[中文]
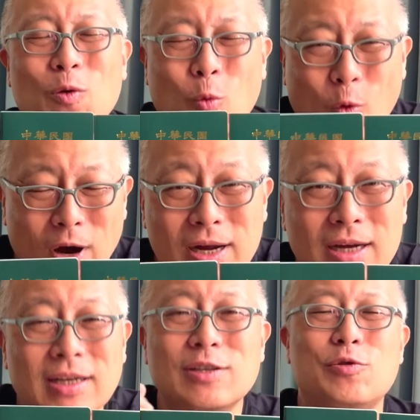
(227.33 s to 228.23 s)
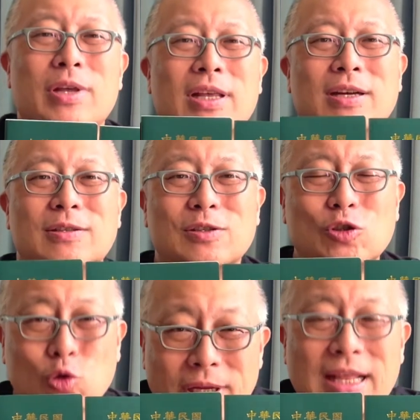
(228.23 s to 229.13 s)
我个人觉得
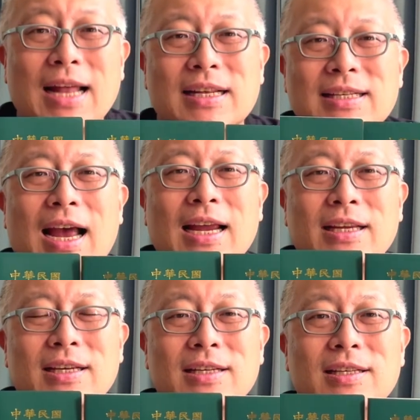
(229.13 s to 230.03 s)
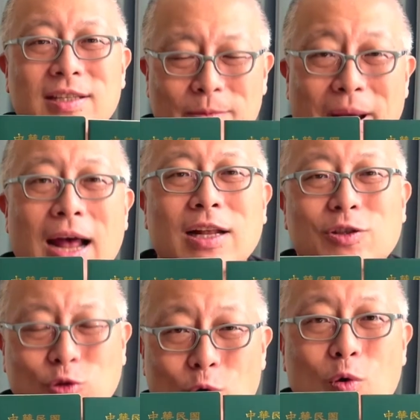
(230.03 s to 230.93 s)
最大的差异是把
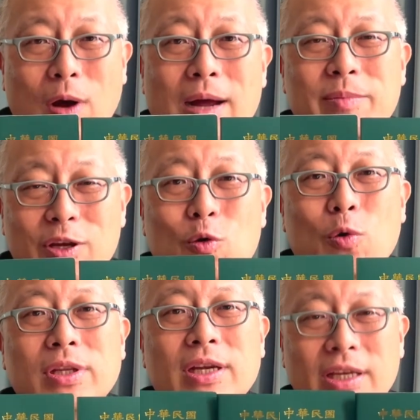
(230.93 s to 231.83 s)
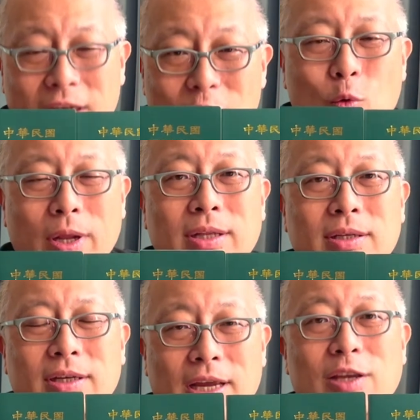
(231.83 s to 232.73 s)
中华民国的英文
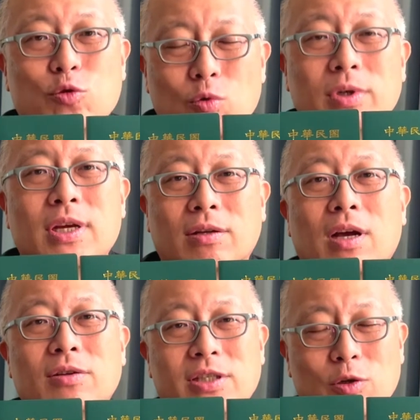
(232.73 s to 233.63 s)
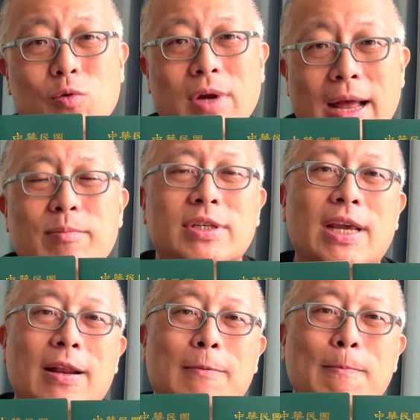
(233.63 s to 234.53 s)
给缩小到几乎看不见了，